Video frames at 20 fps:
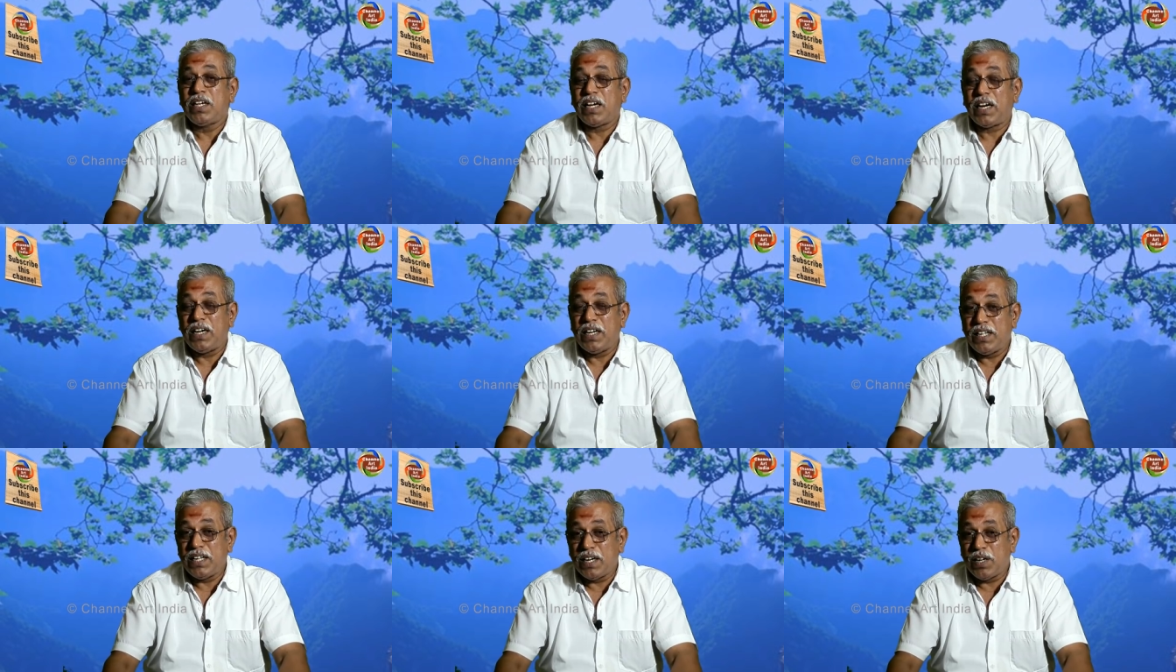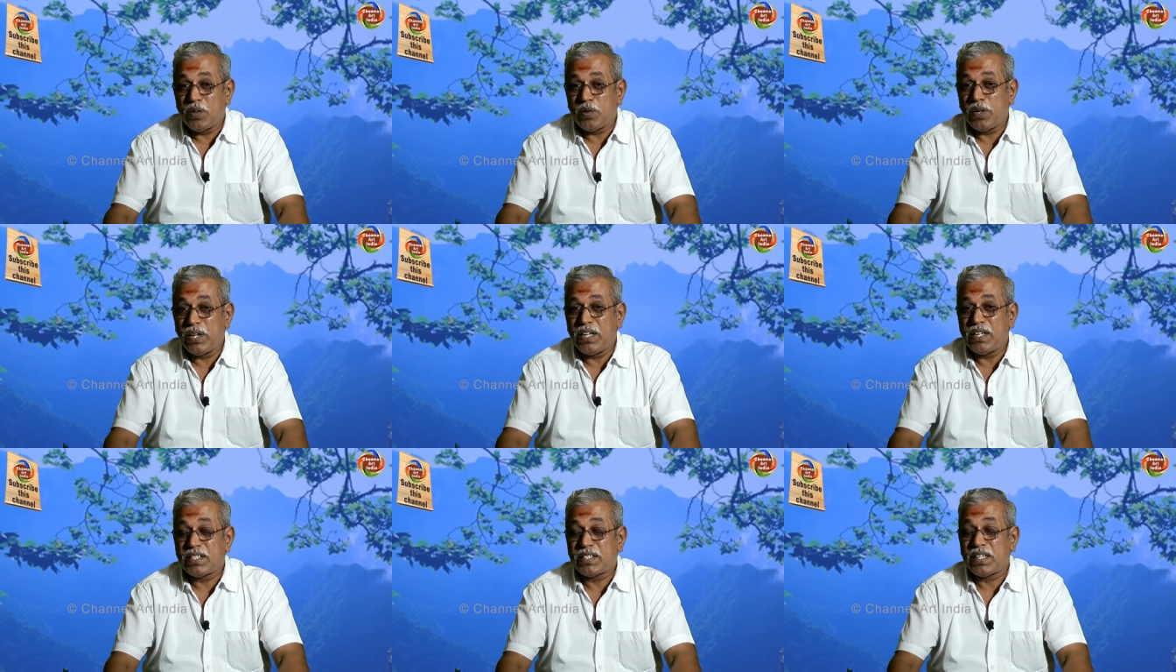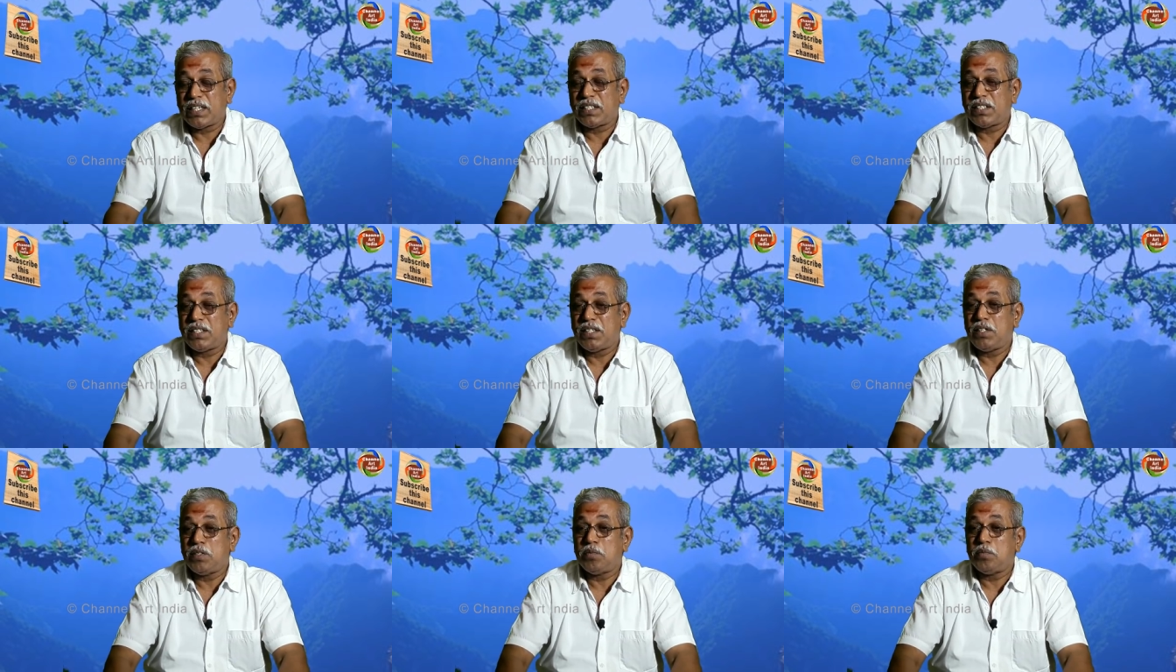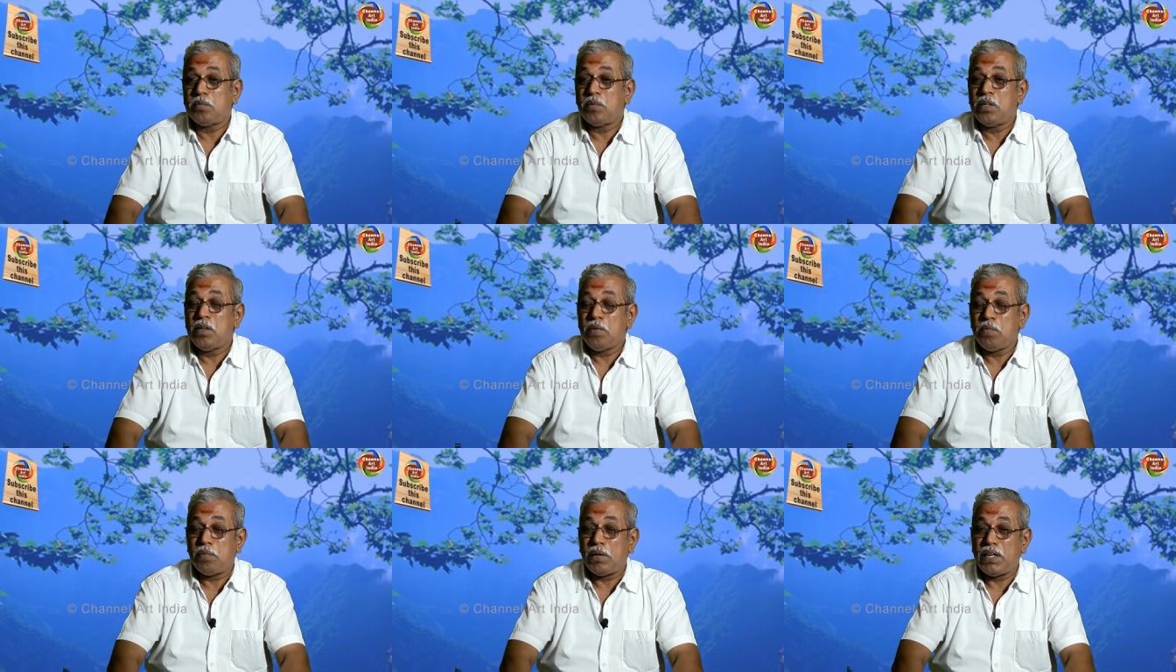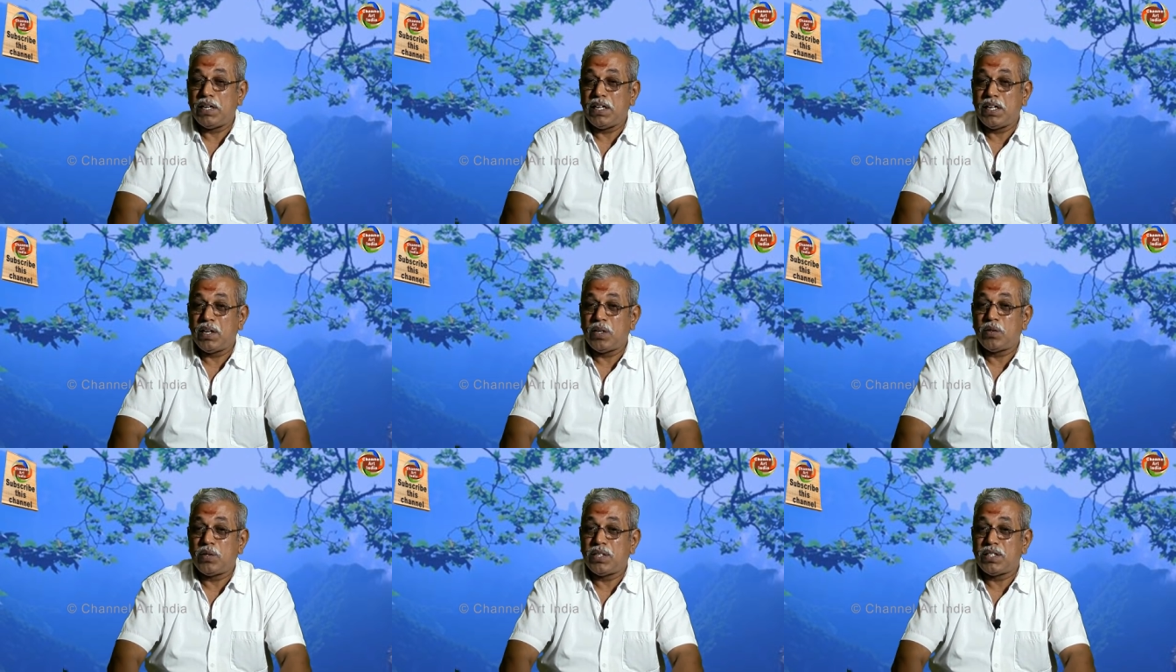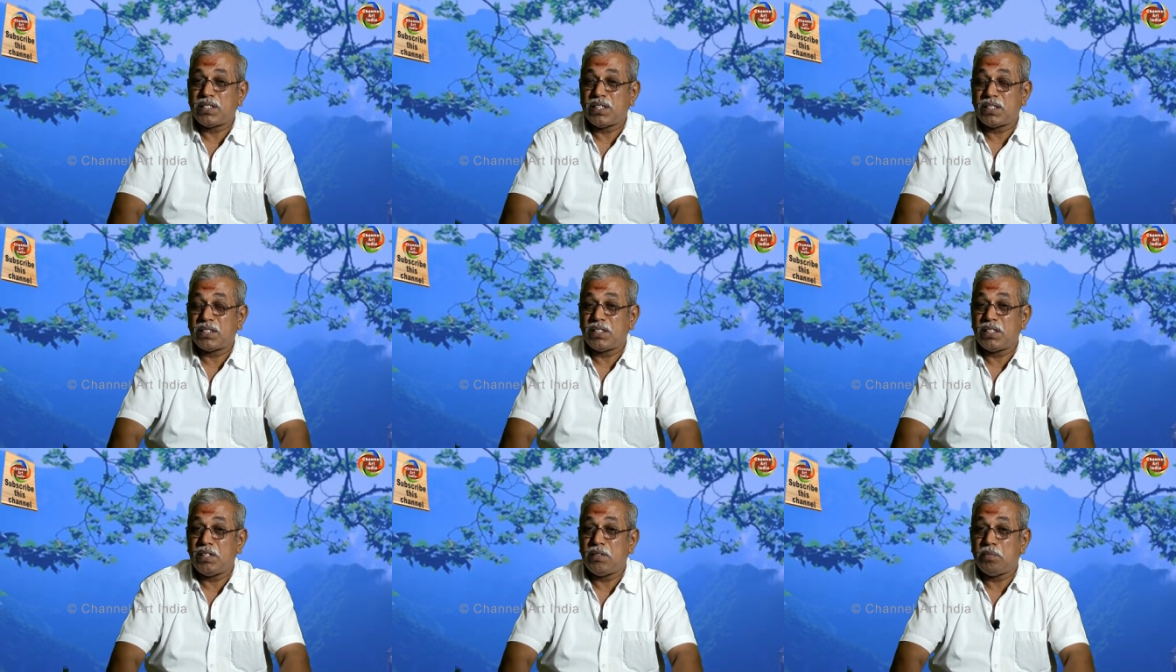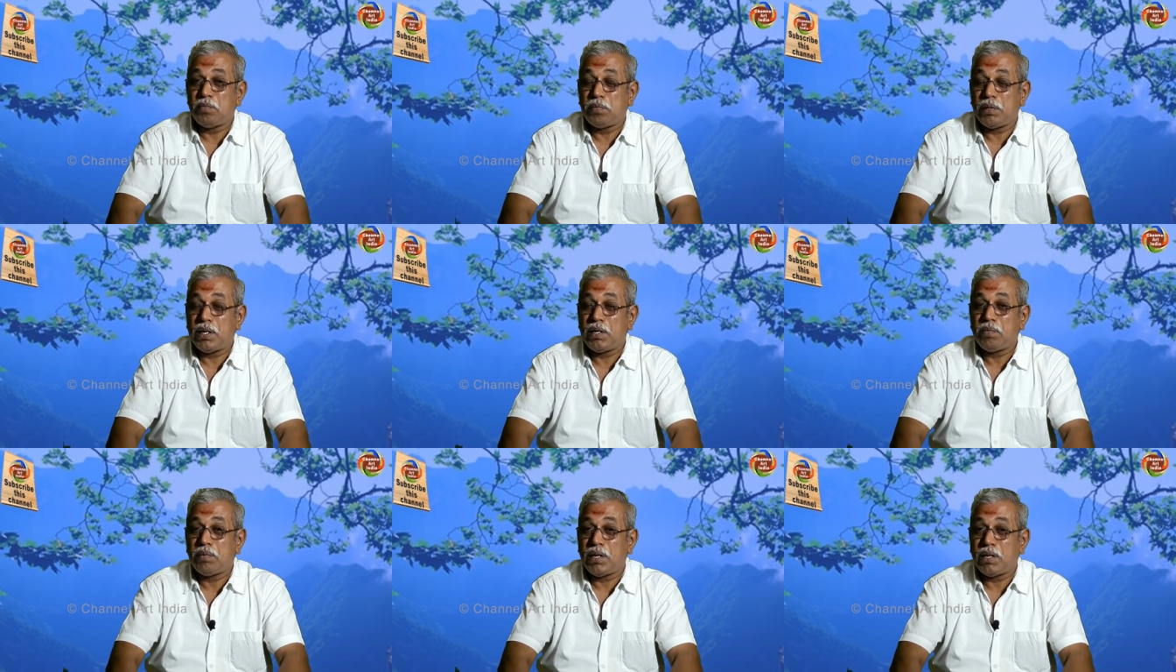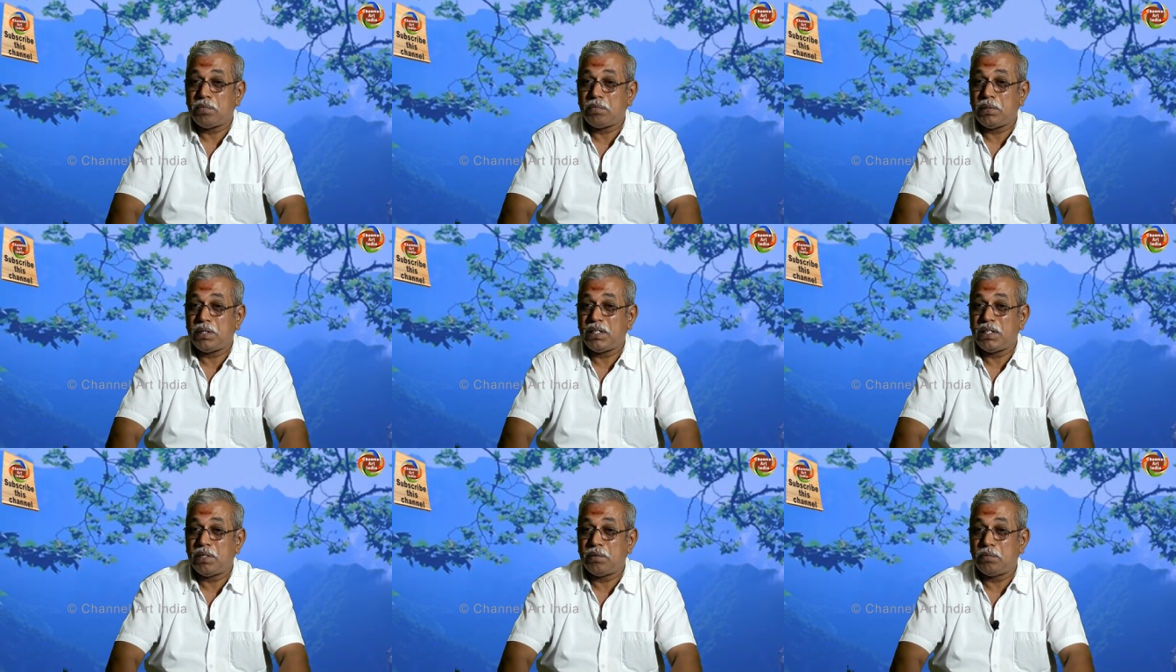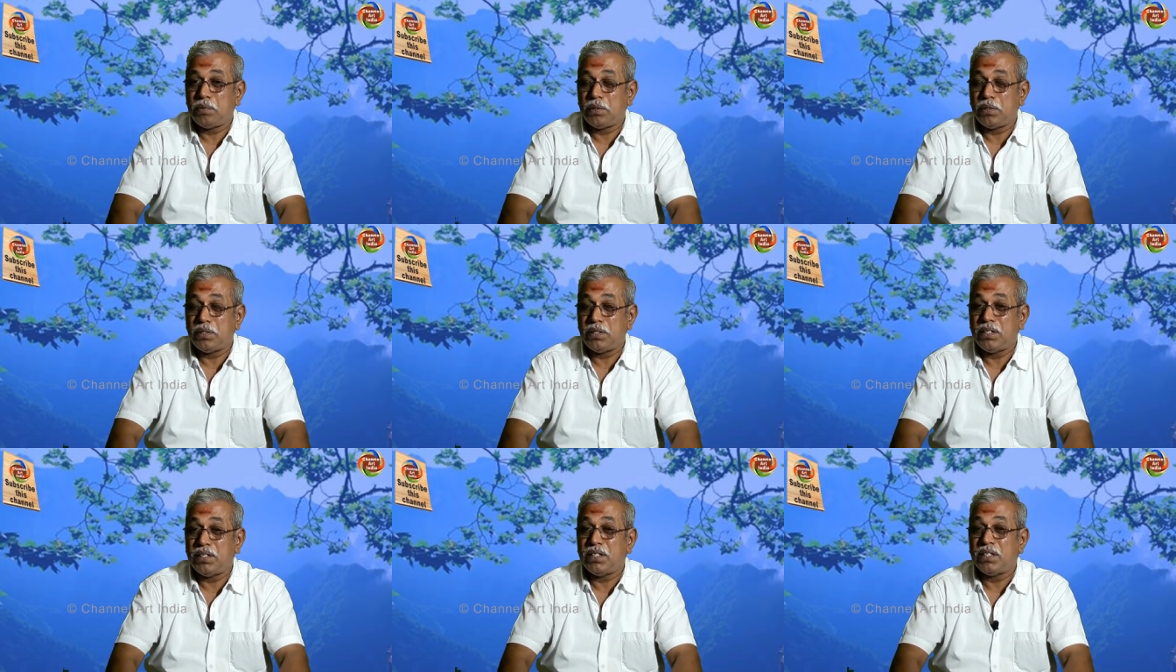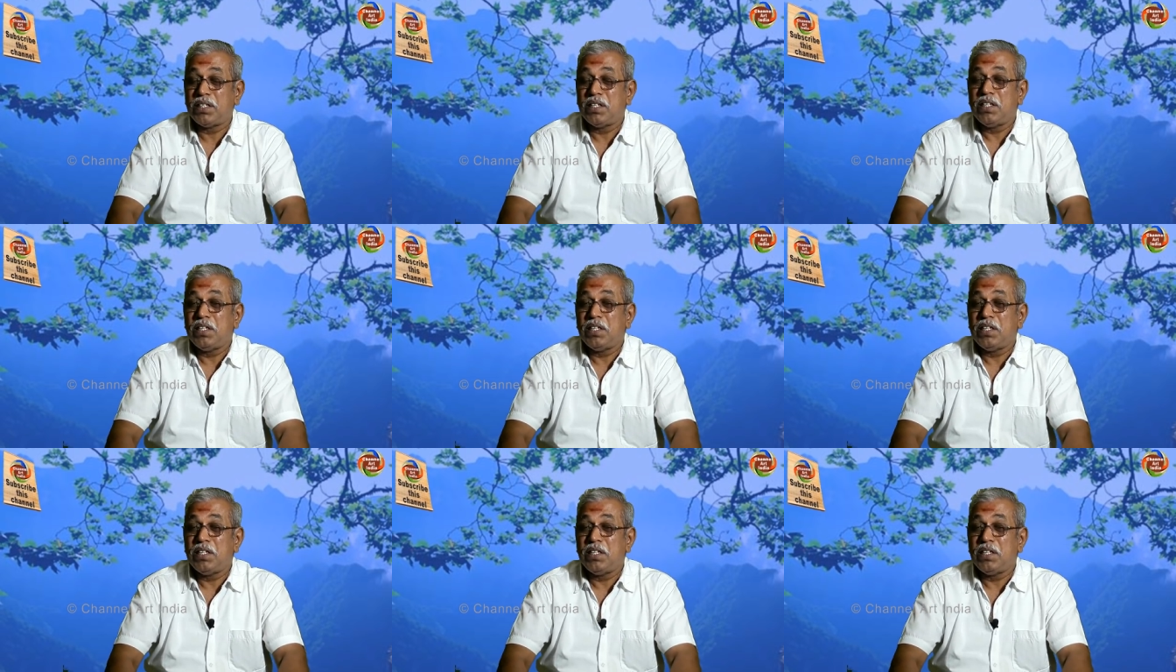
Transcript: கல்லீரலினுடைய சக்தியும் மண்ணீரலினுடைய சக்தியும் பரிமாறப்படுகிற பொழுது